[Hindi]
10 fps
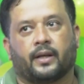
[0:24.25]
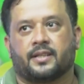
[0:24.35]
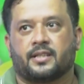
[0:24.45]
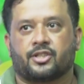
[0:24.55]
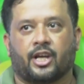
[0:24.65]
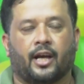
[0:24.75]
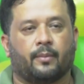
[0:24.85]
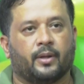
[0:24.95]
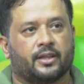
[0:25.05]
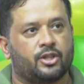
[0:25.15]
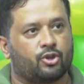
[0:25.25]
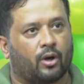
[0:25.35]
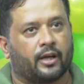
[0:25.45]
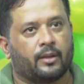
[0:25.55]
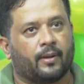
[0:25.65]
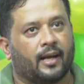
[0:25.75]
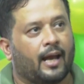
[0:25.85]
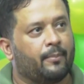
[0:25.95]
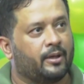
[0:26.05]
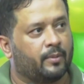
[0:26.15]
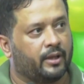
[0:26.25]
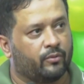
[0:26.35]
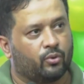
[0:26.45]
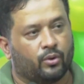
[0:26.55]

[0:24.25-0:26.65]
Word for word: में किसी शहर में किसी चौरंगी पर लैब नहीं बनी